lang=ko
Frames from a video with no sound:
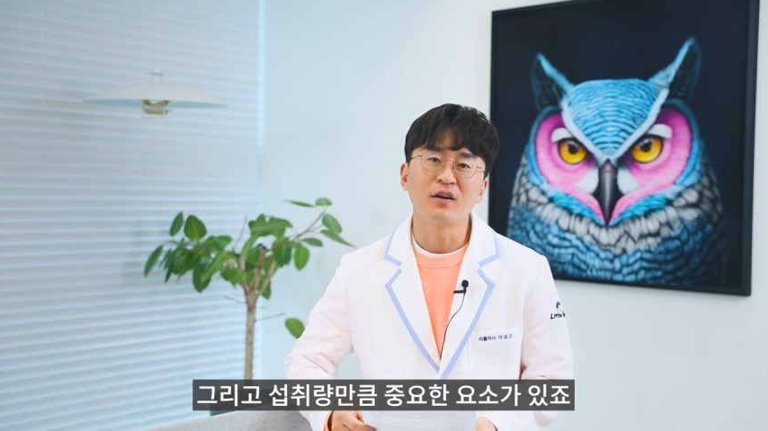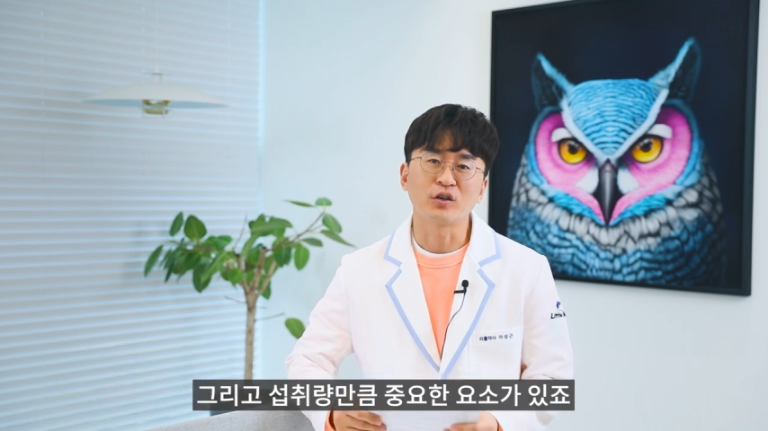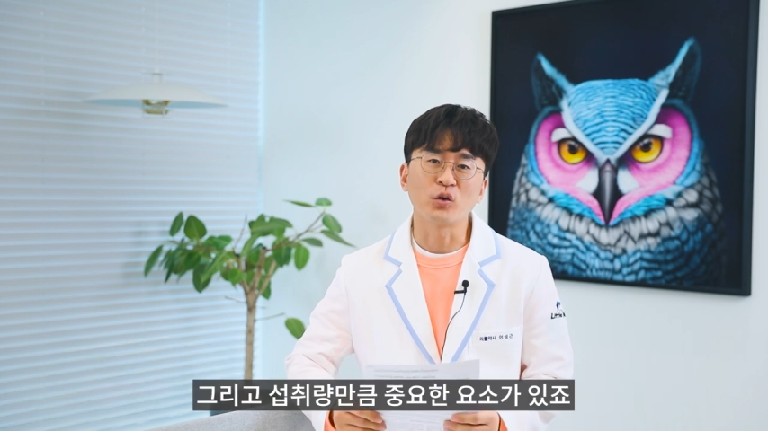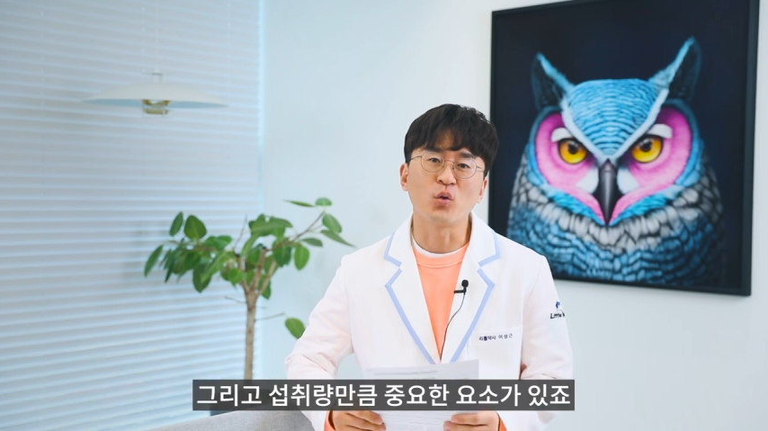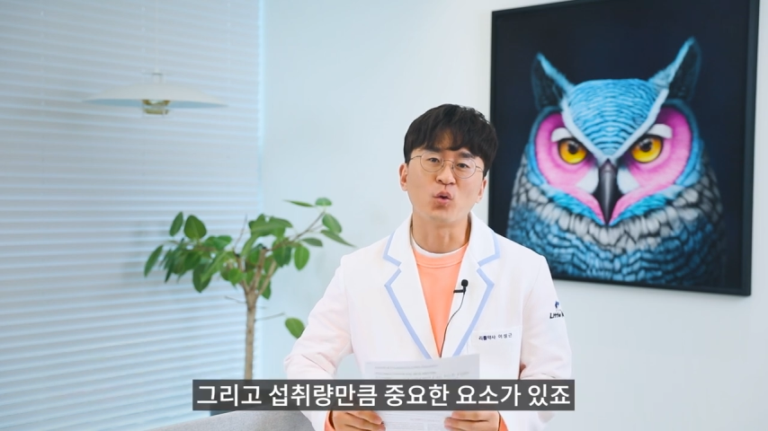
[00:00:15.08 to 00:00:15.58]

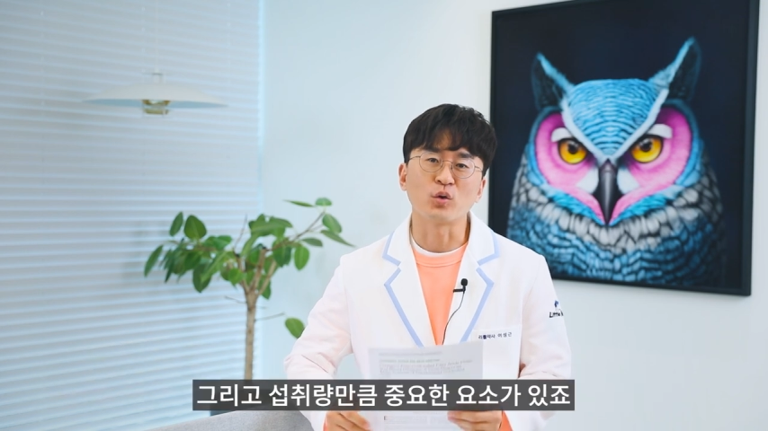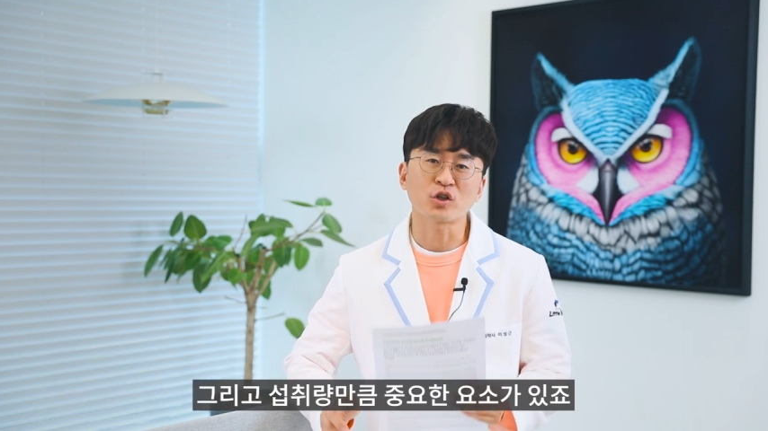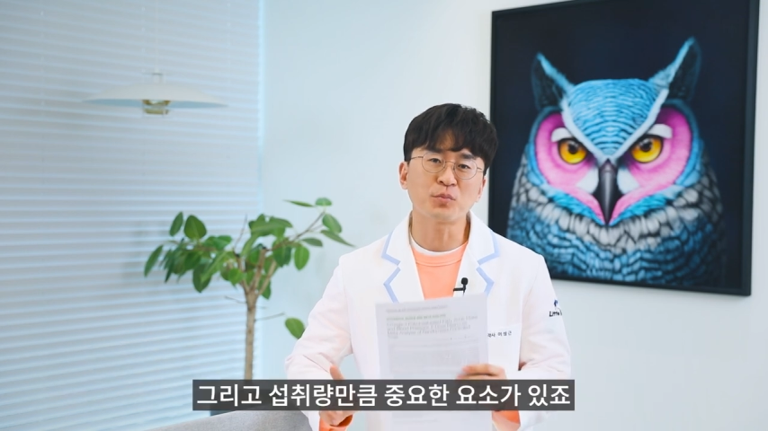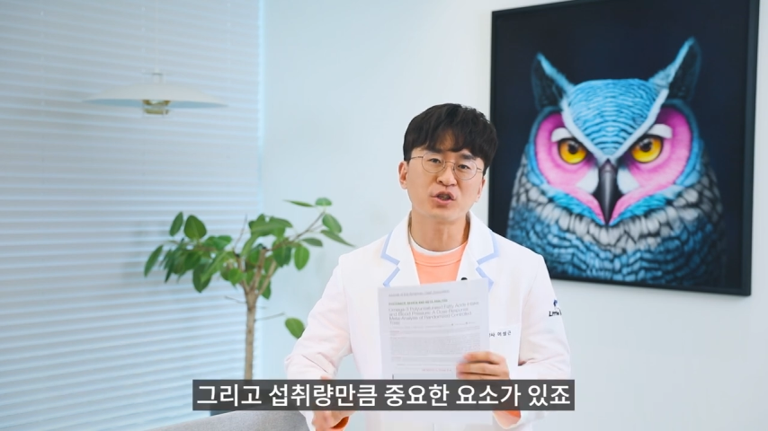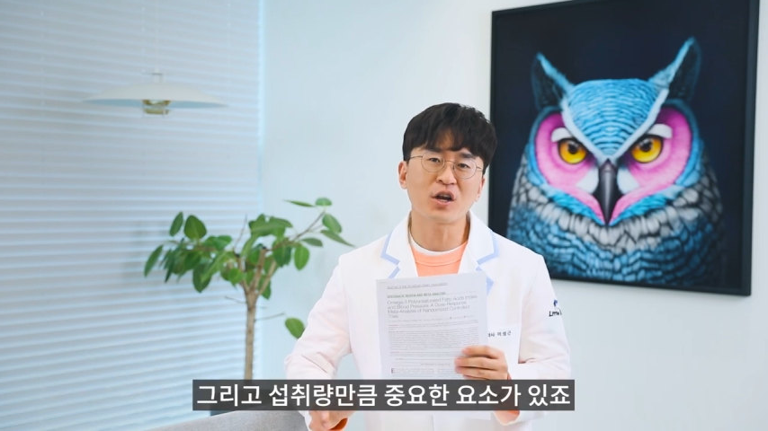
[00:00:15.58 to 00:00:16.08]
그리고
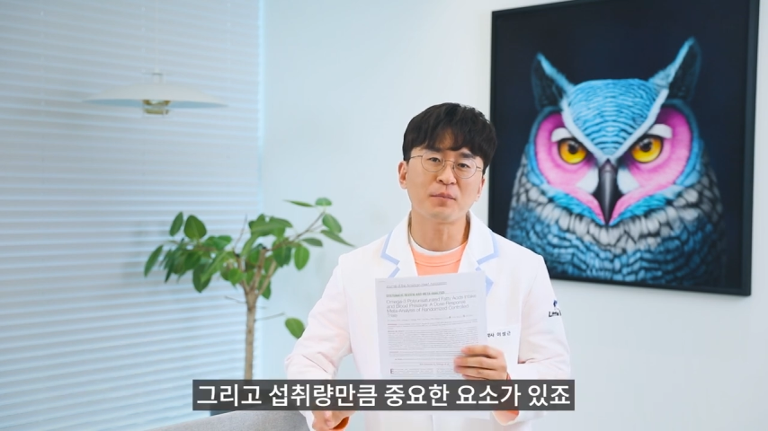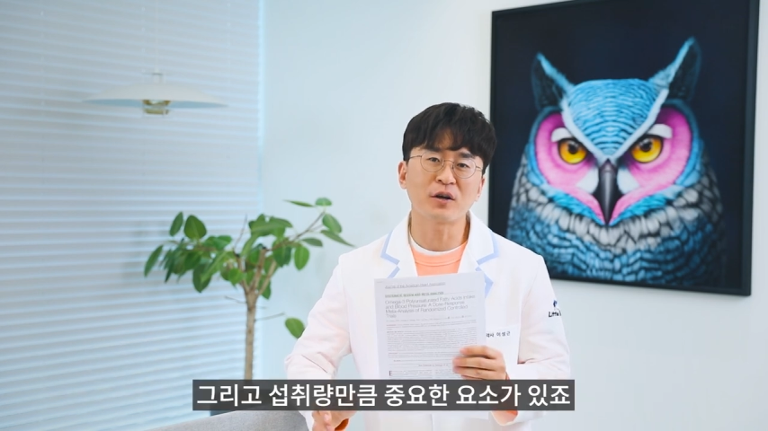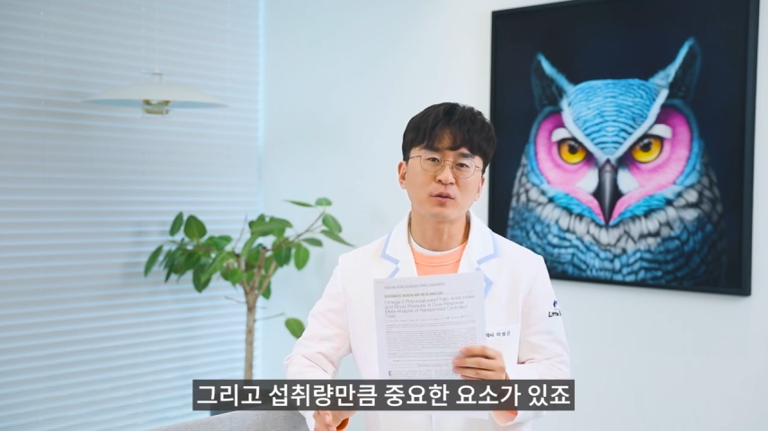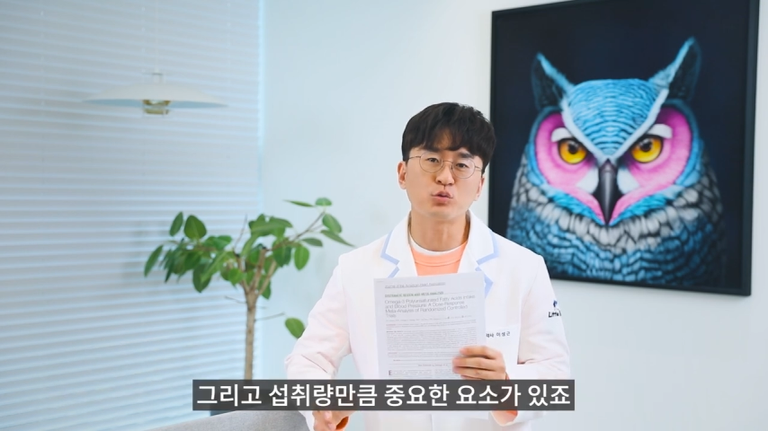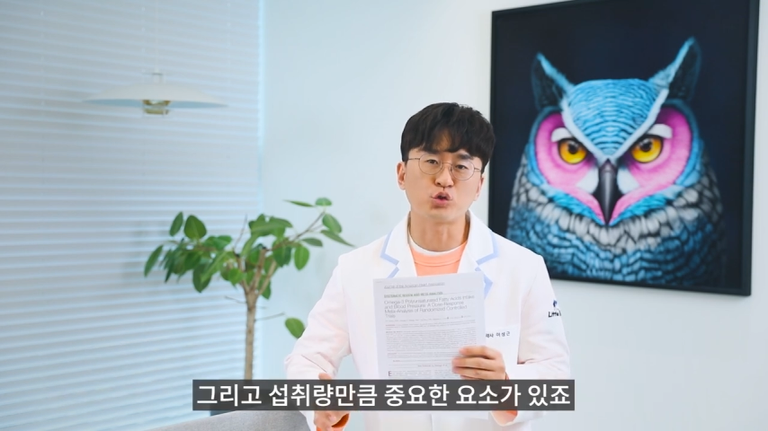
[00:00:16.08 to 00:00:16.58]

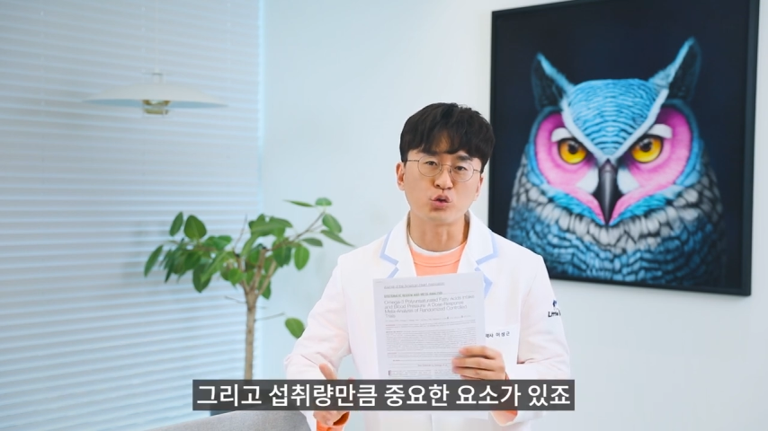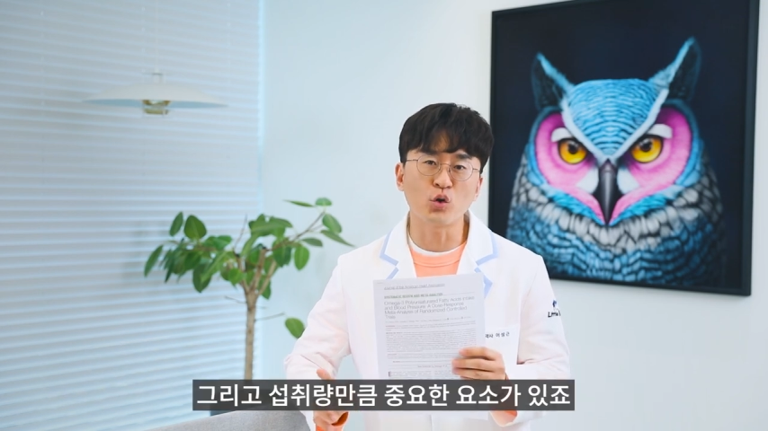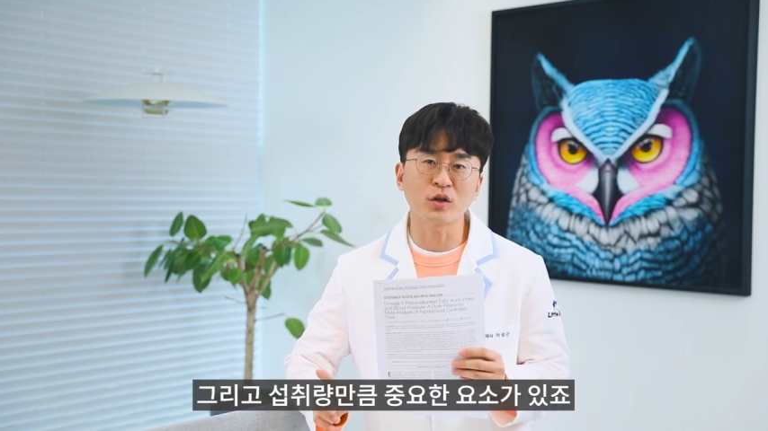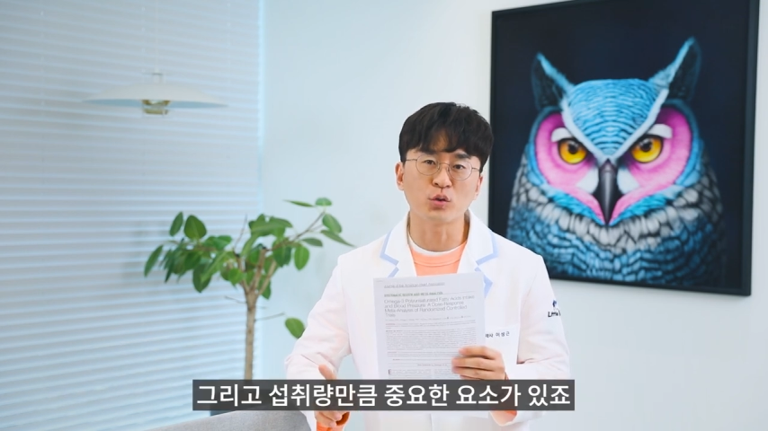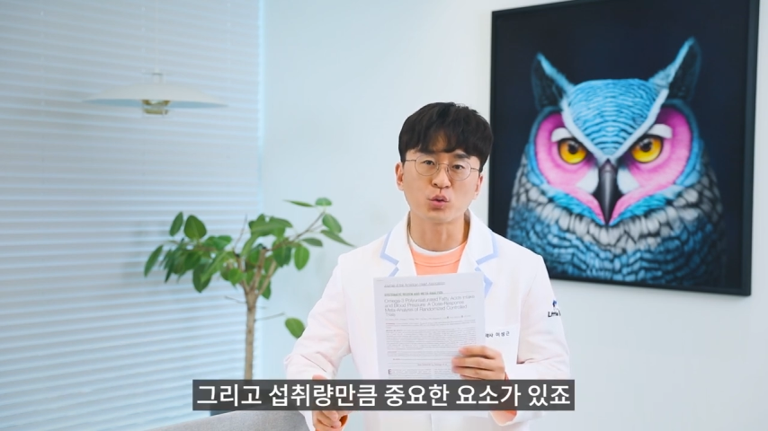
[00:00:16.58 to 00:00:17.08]
섭취량만큼
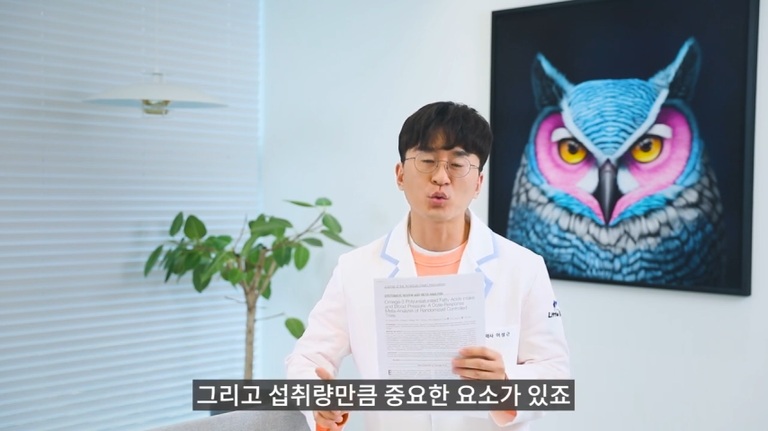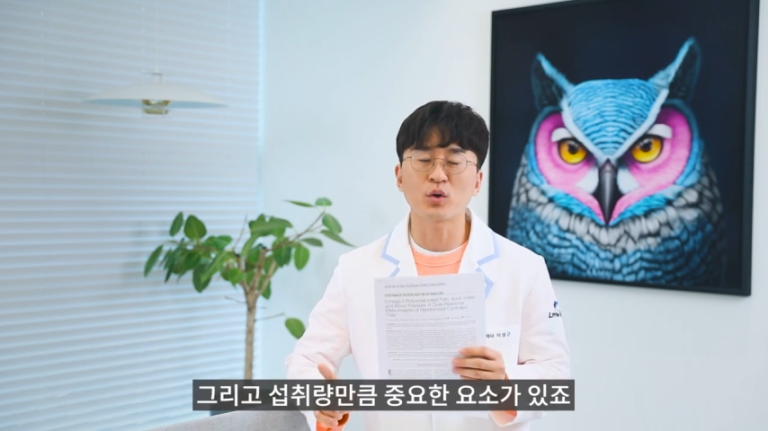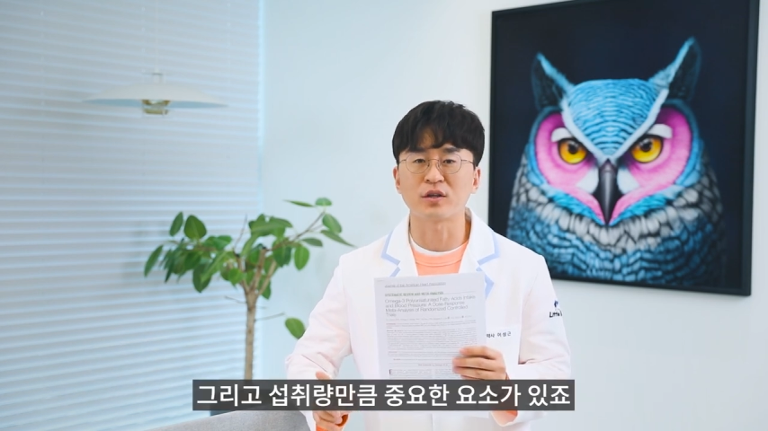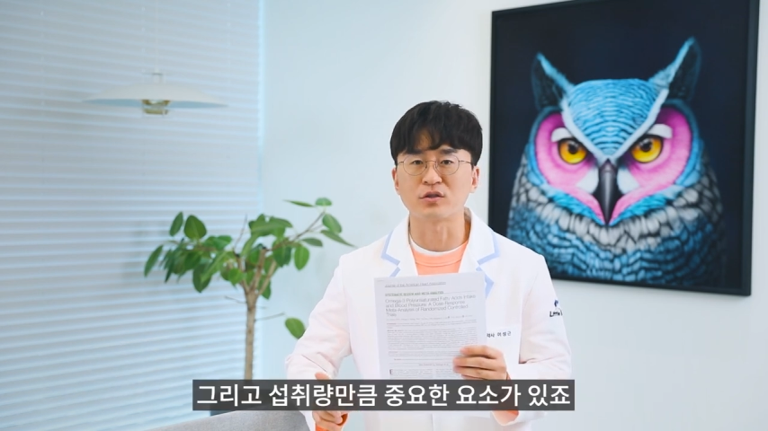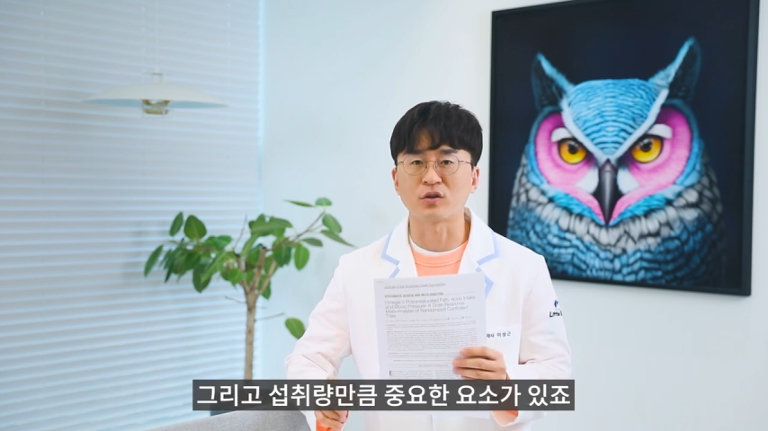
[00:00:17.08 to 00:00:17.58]
중요한
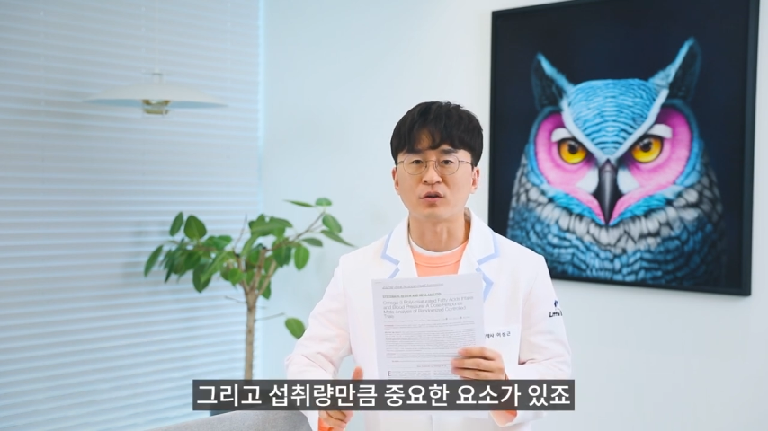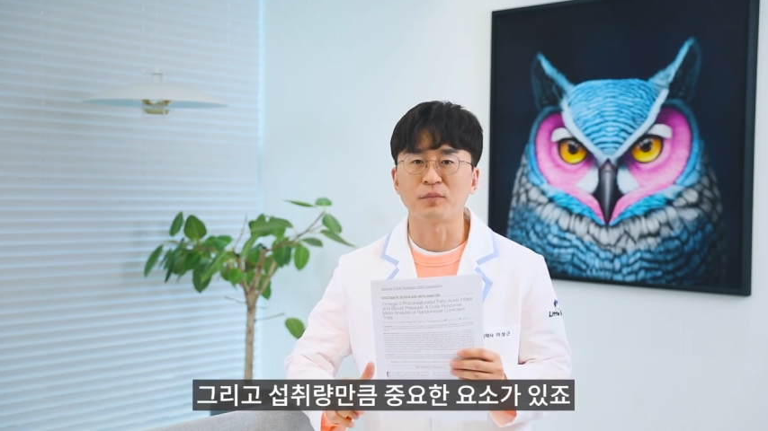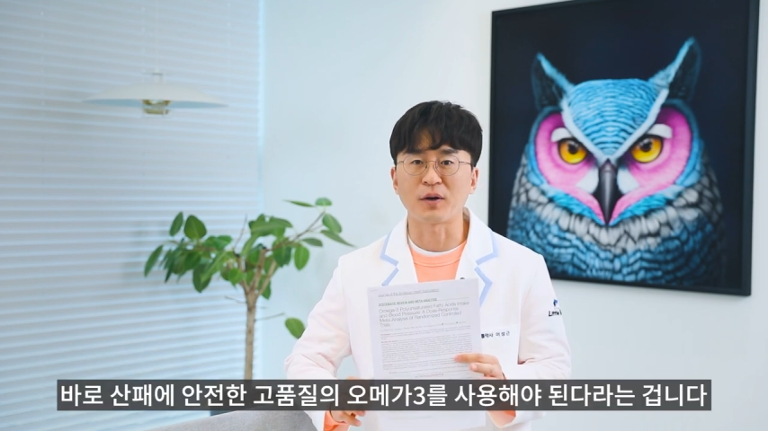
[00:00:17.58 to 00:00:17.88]
요소가 있죠.